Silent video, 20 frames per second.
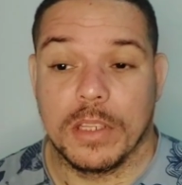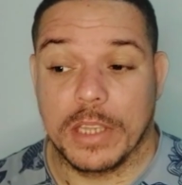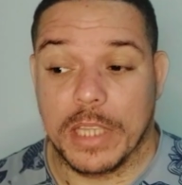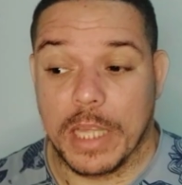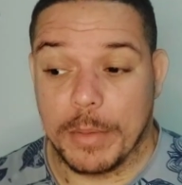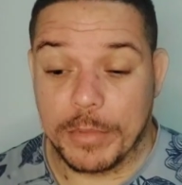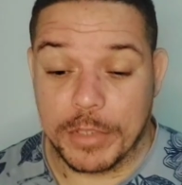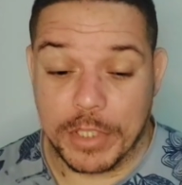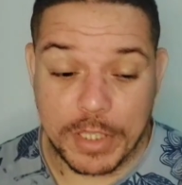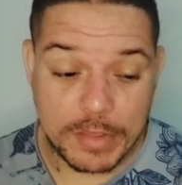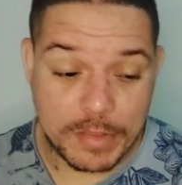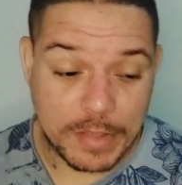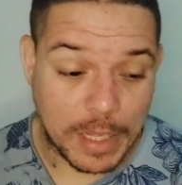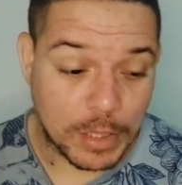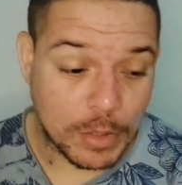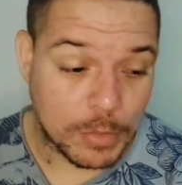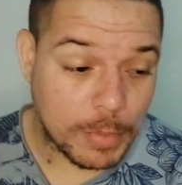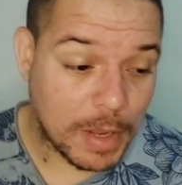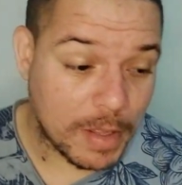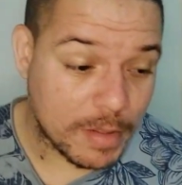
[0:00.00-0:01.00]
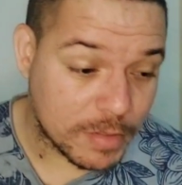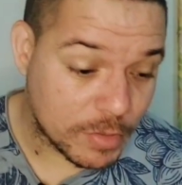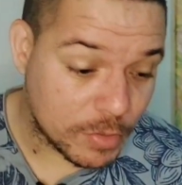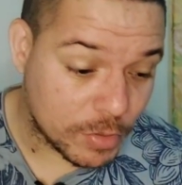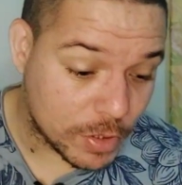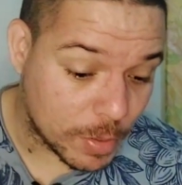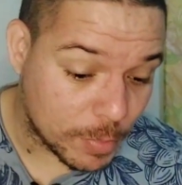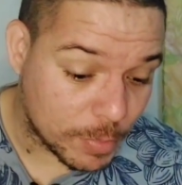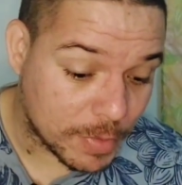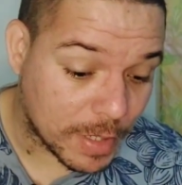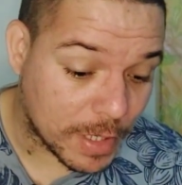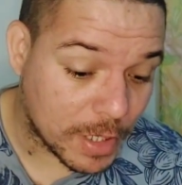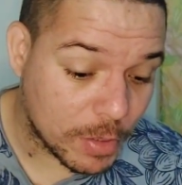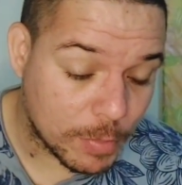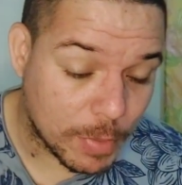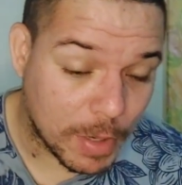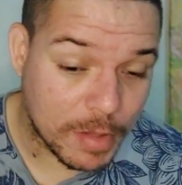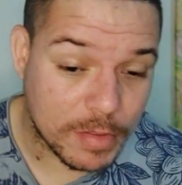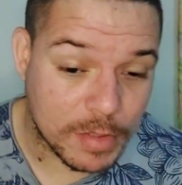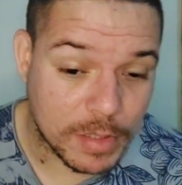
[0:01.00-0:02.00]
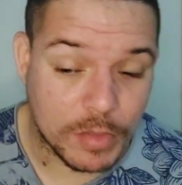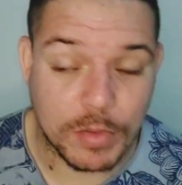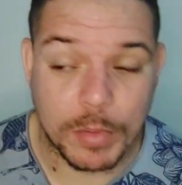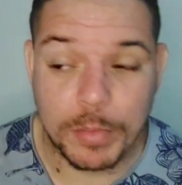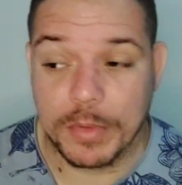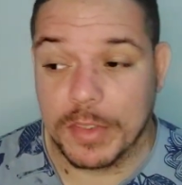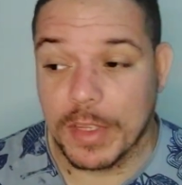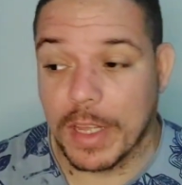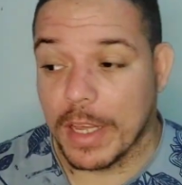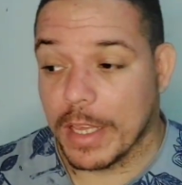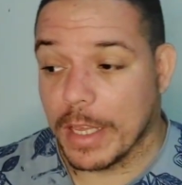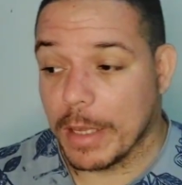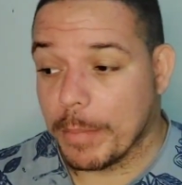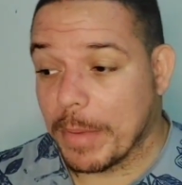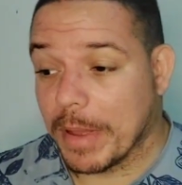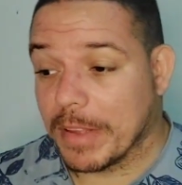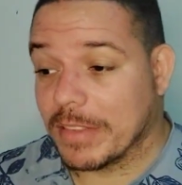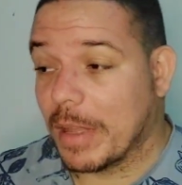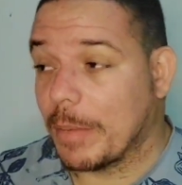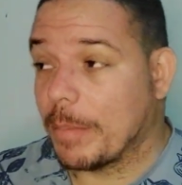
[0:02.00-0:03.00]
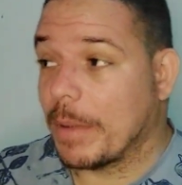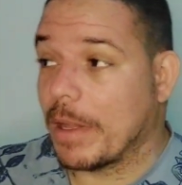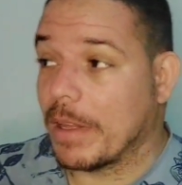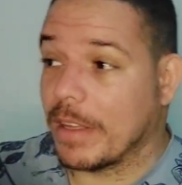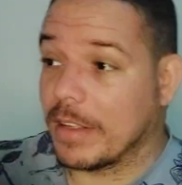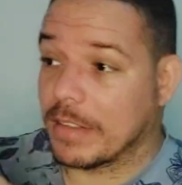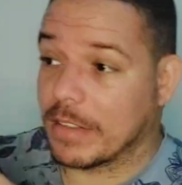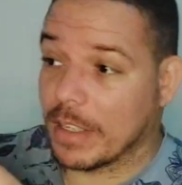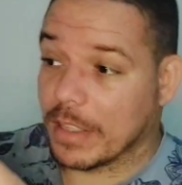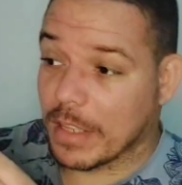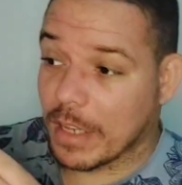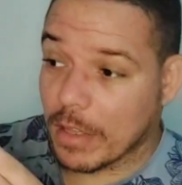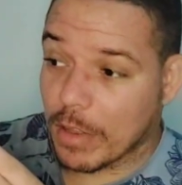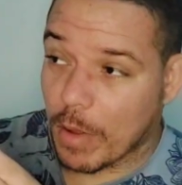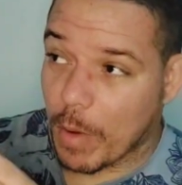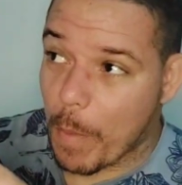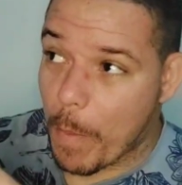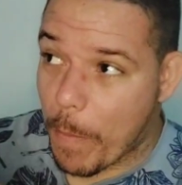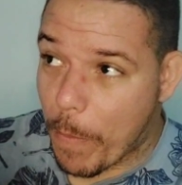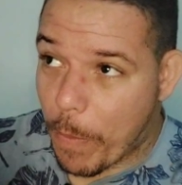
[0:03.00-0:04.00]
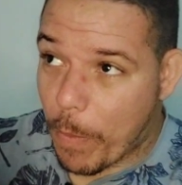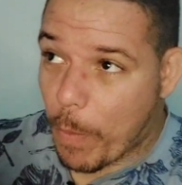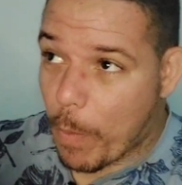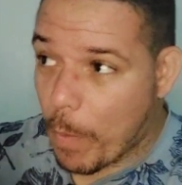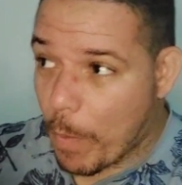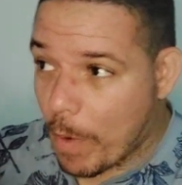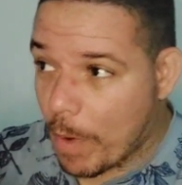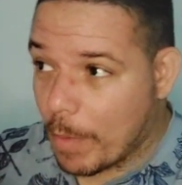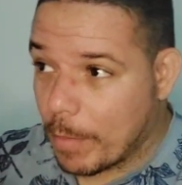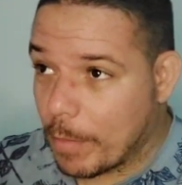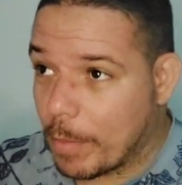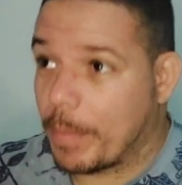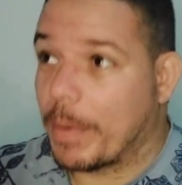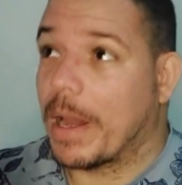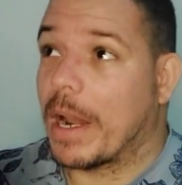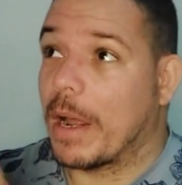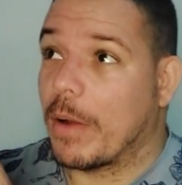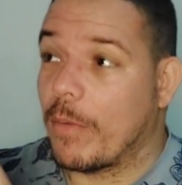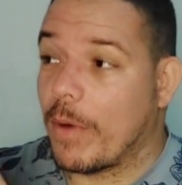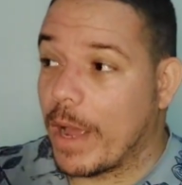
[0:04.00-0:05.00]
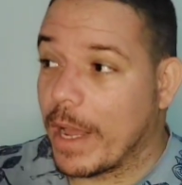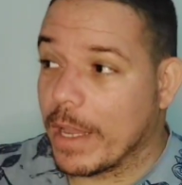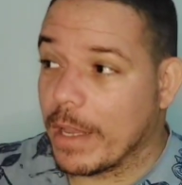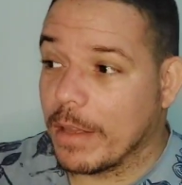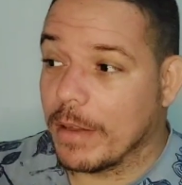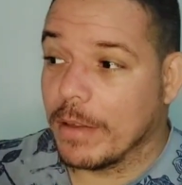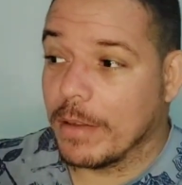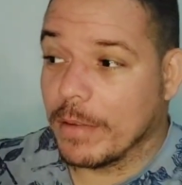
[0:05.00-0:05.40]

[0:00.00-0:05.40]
Temos que sair do Brasil. Estamos aqui no Brasil, vamos sair. Passar pela Receita ali, ó. Pro Paraguai.